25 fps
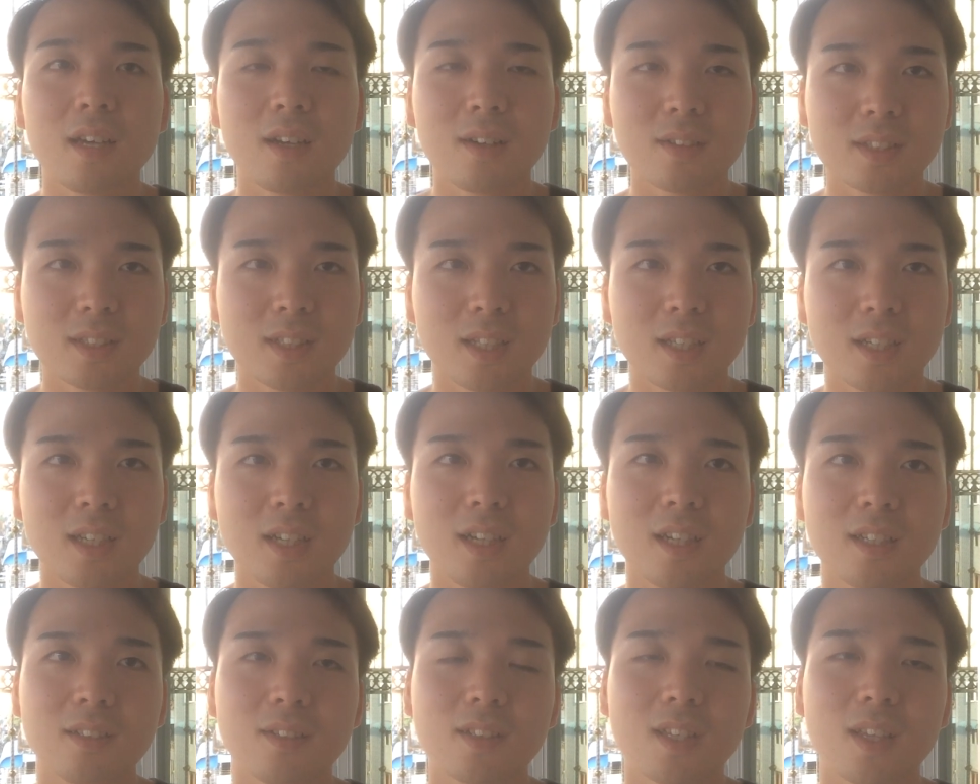こちら
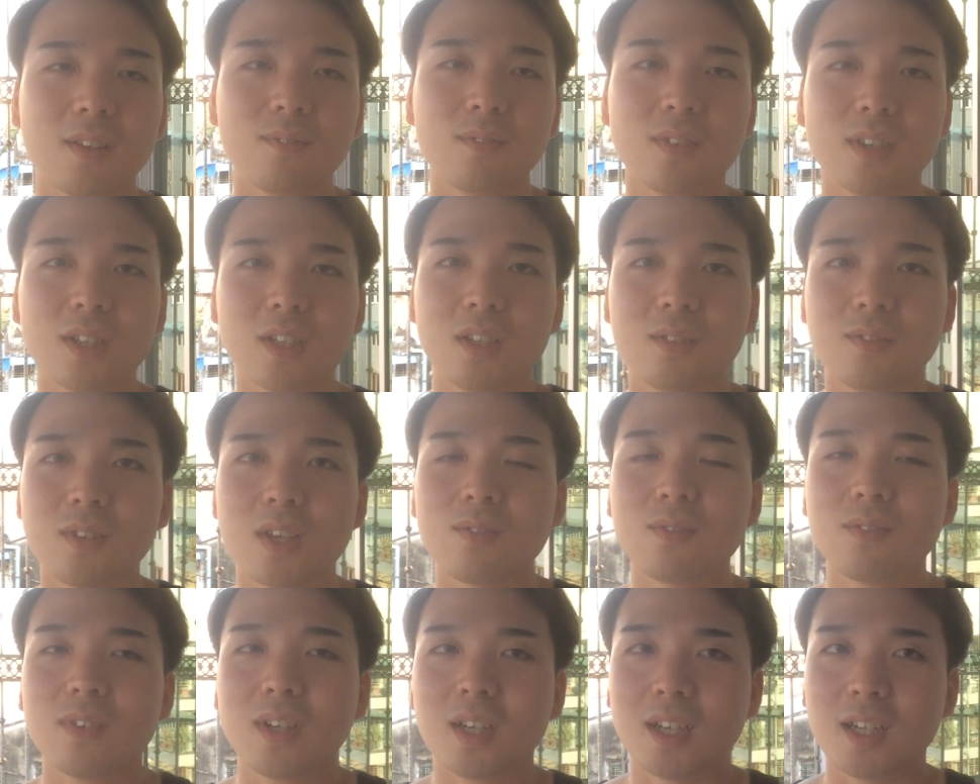が現場の
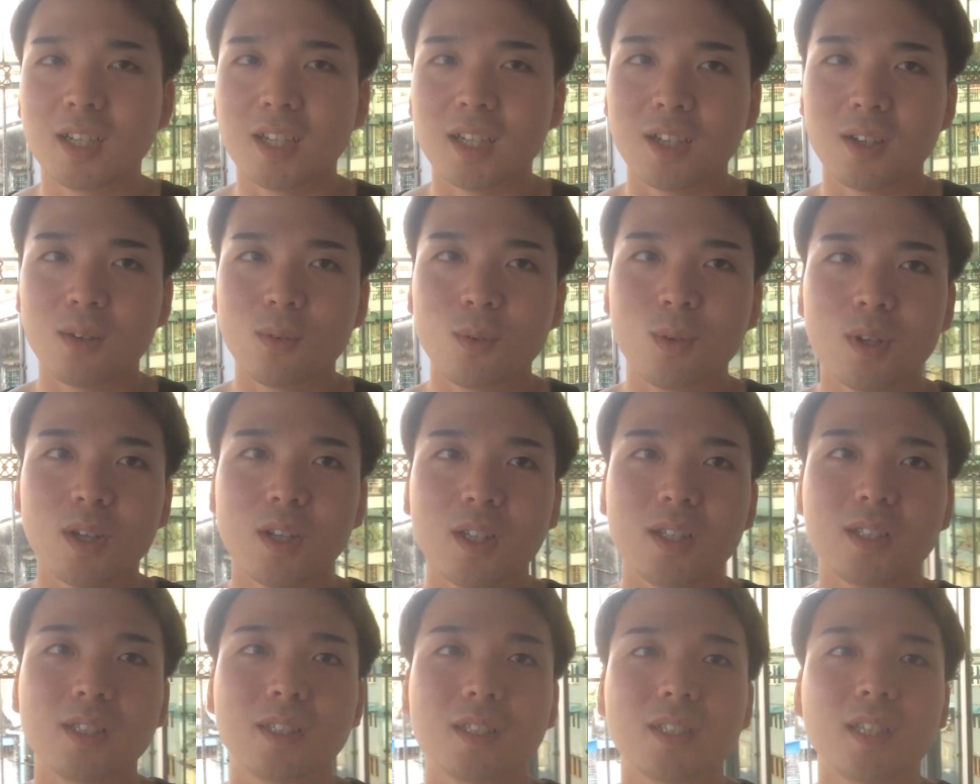ミャンマーからコロナ
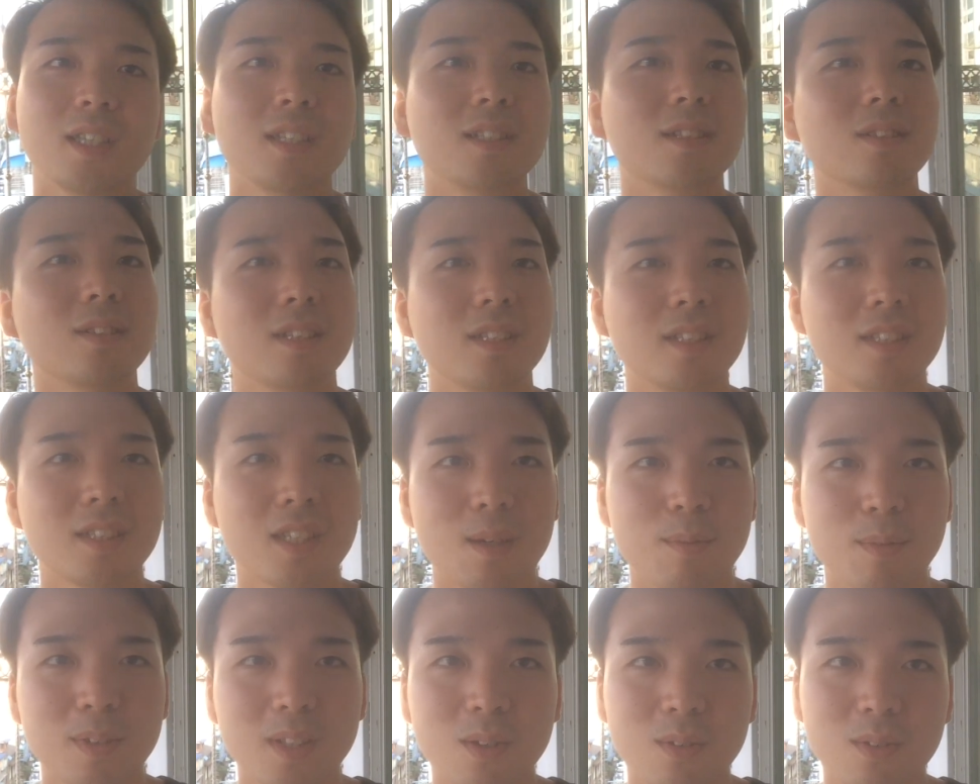について以上でし
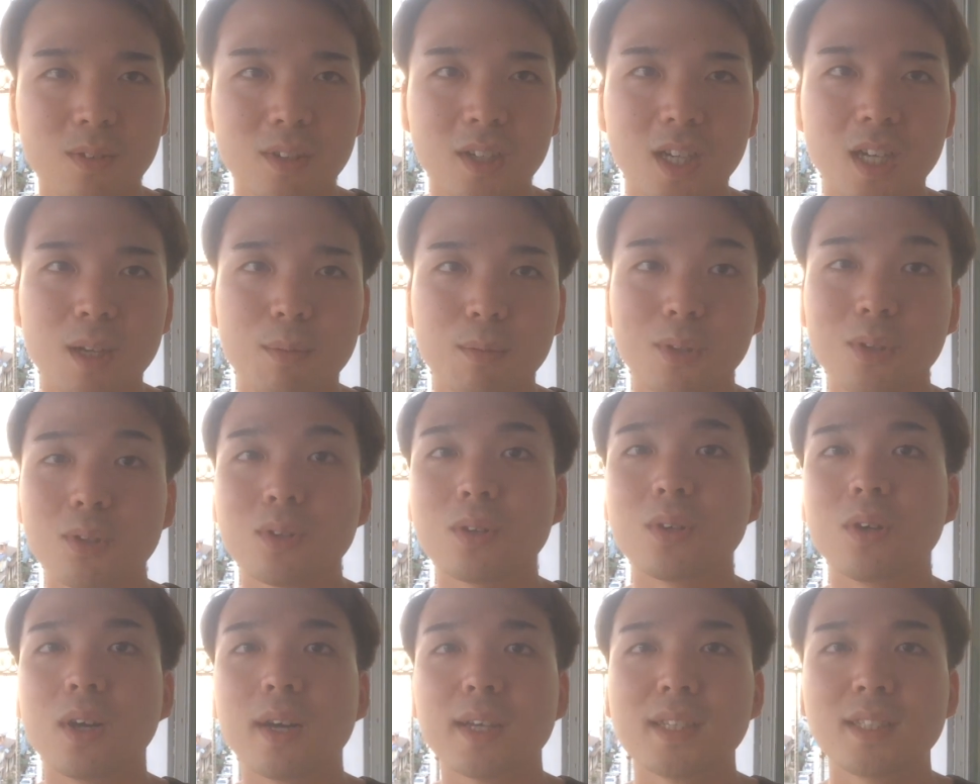た。またこれからもどん
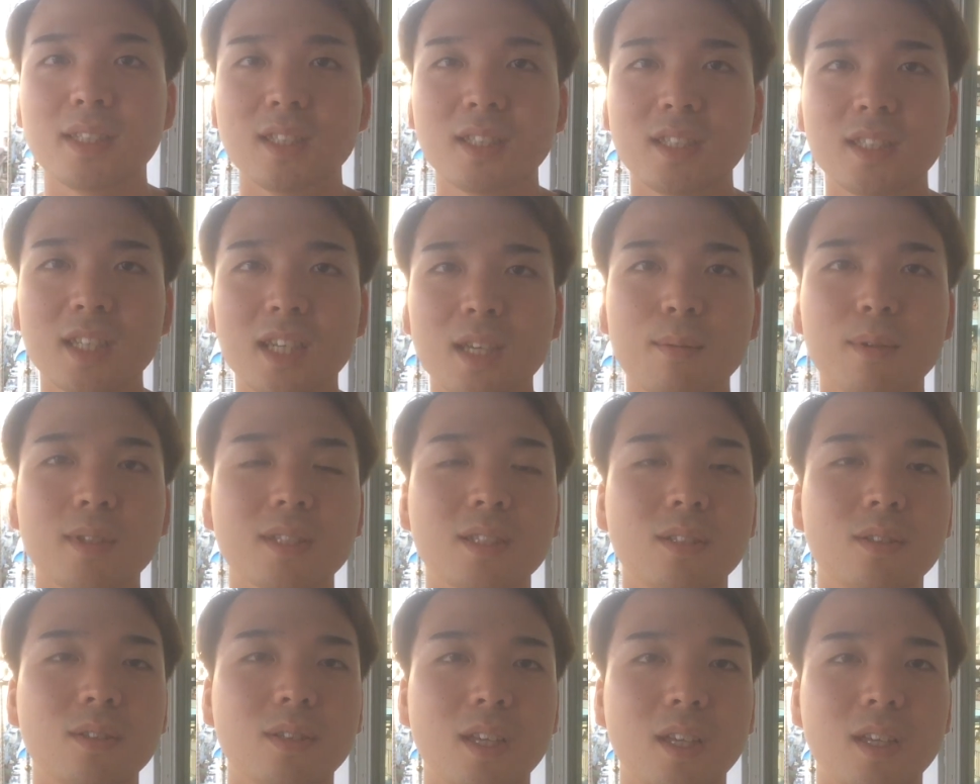どん発信していきま
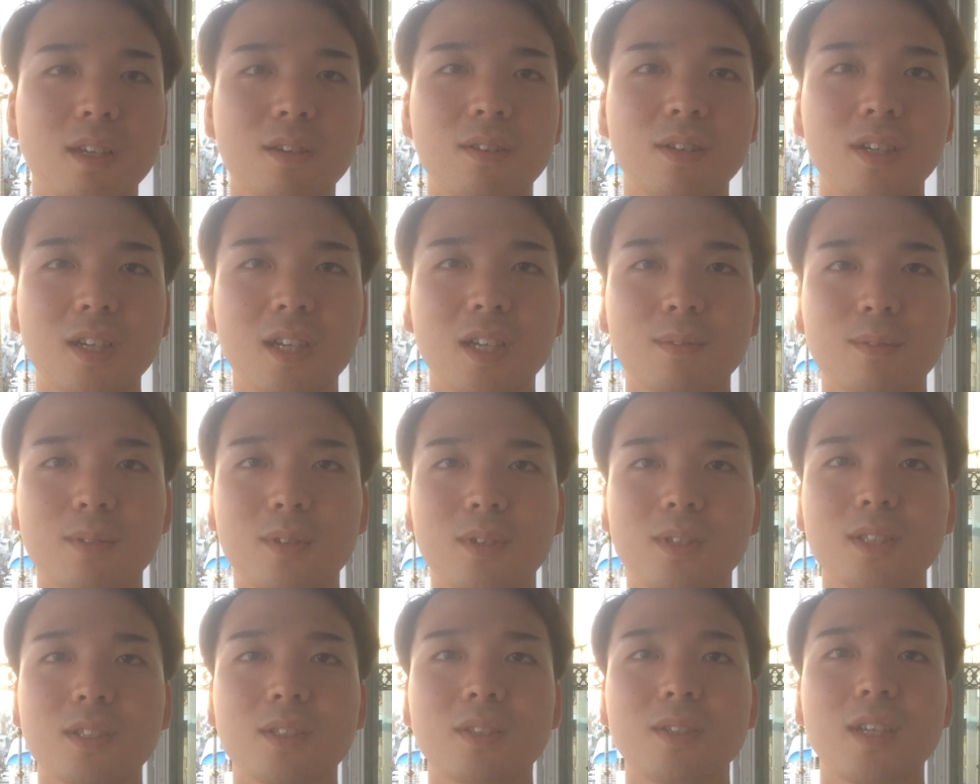すので、これからも
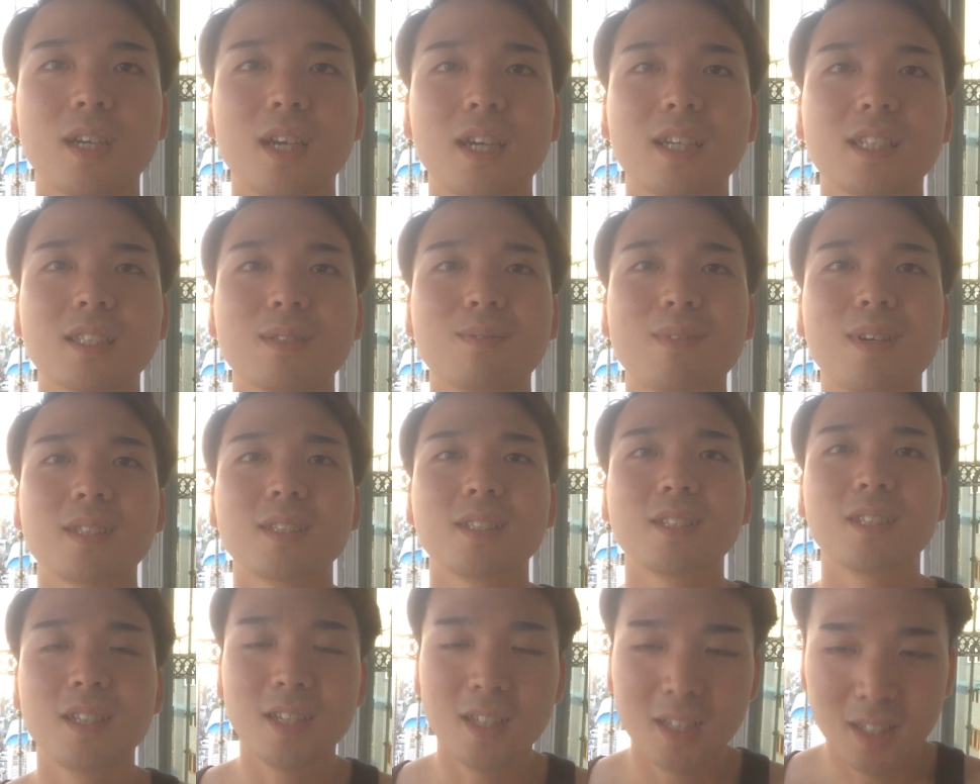よろしくお願いしま
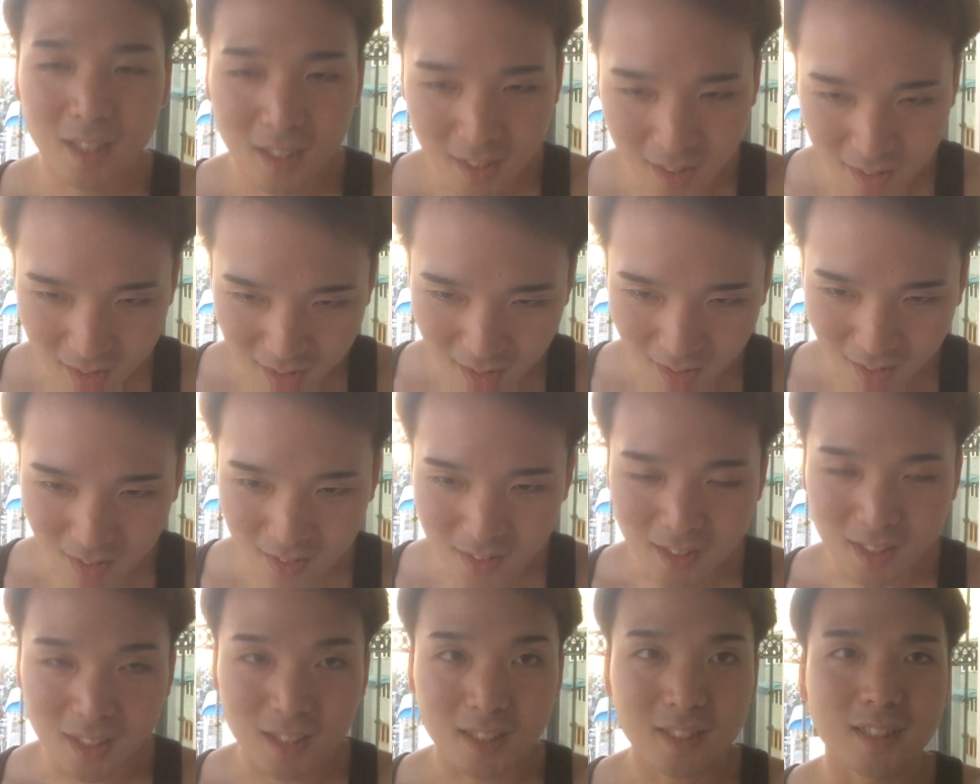す。こ
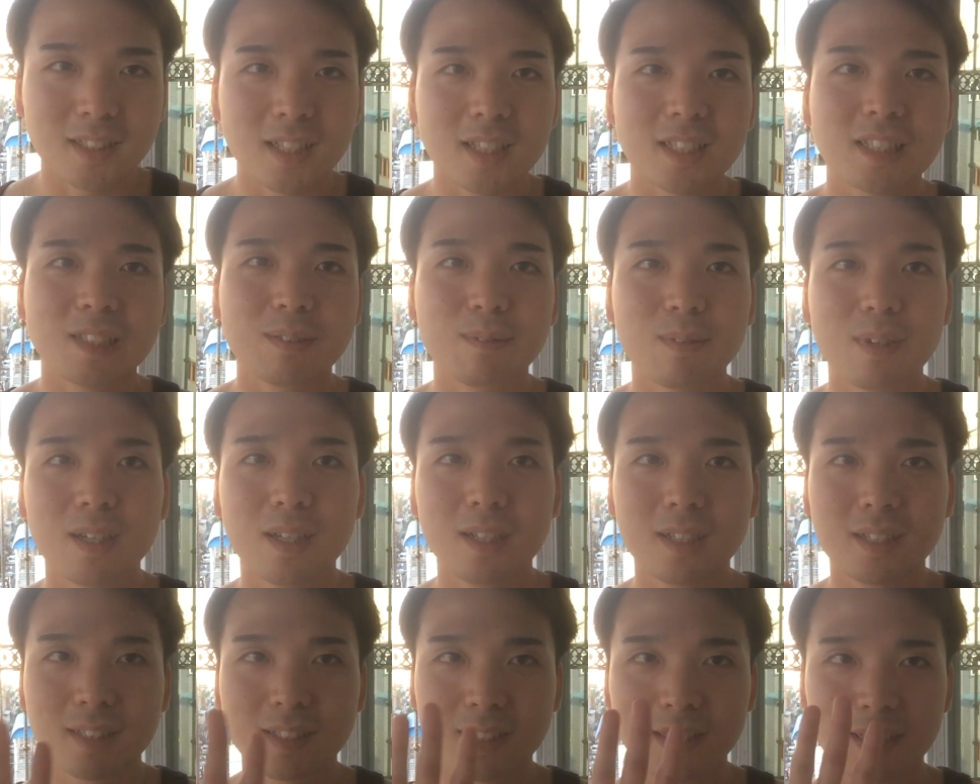ちらで失礼し
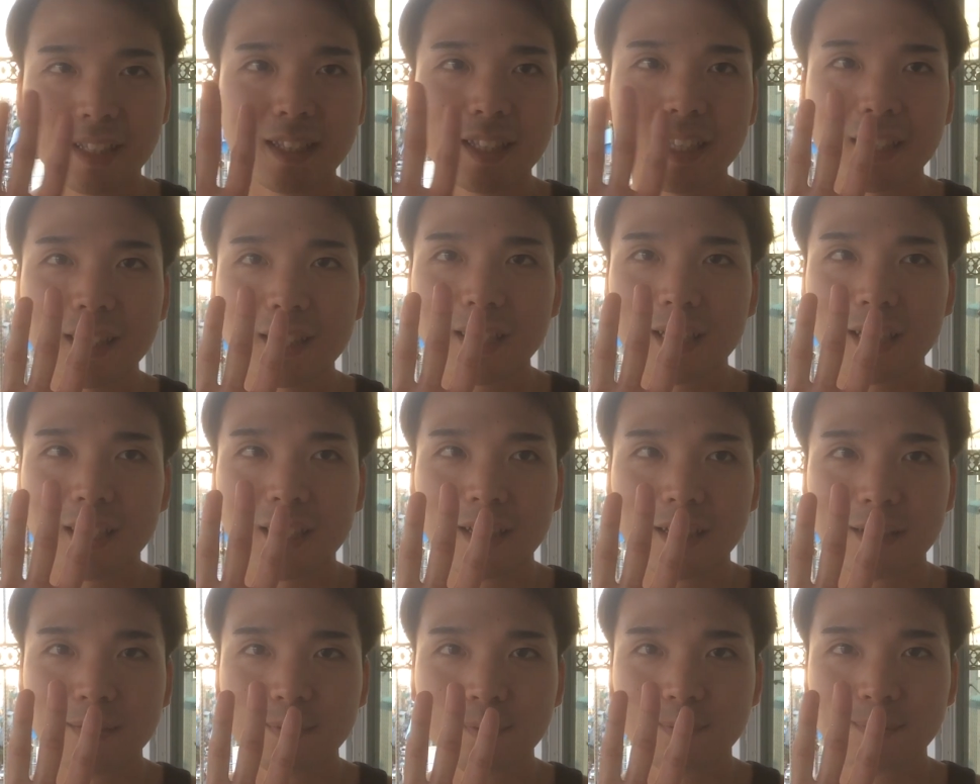ます。たっ
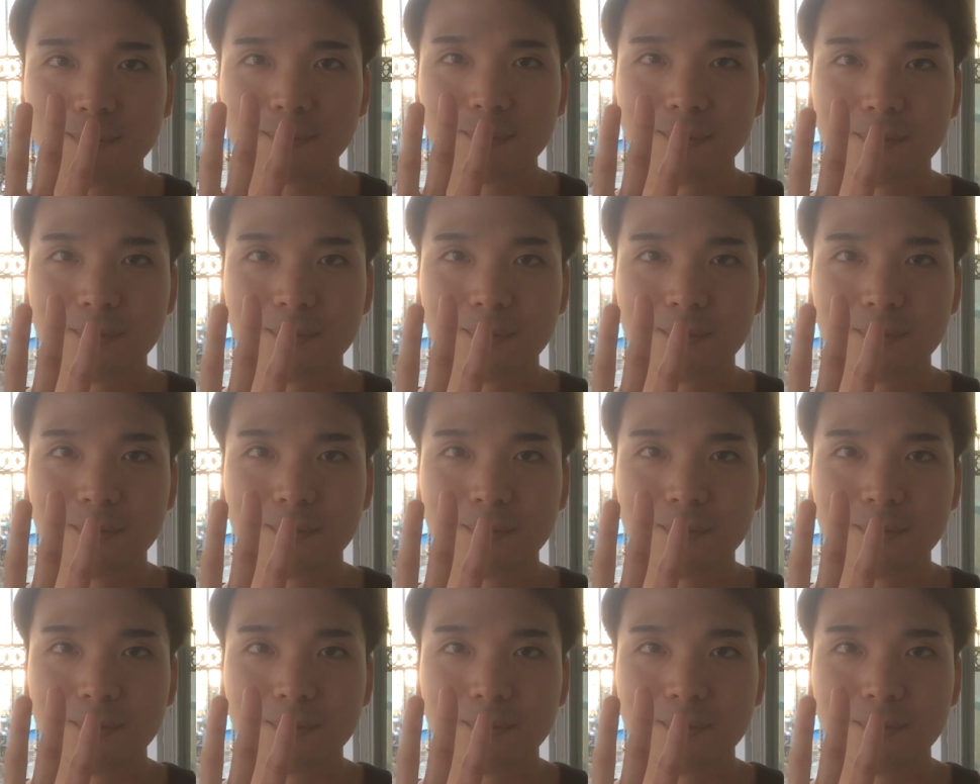たー。